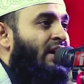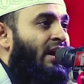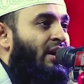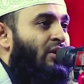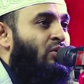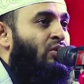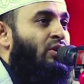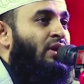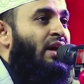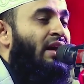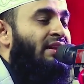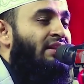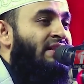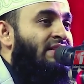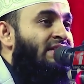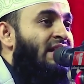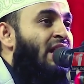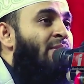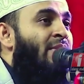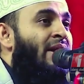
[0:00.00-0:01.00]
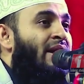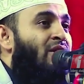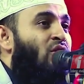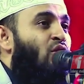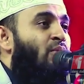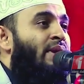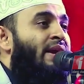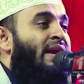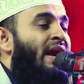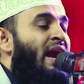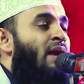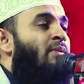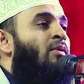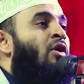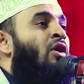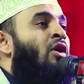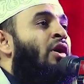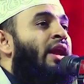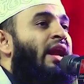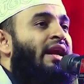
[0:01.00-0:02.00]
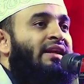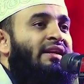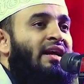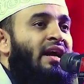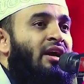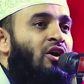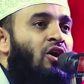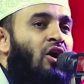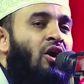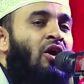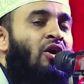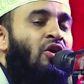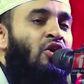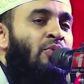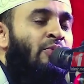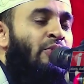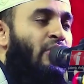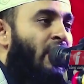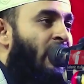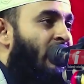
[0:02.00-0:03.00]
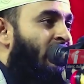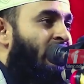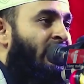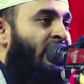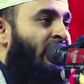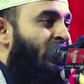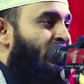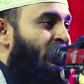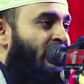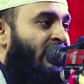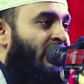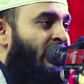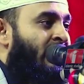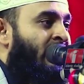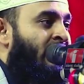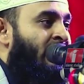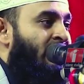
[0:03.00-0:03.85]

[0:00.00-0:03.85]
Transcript: কারণ খাদিজা আমার নবী এমন একটা ঘর উপহার দিয়েছে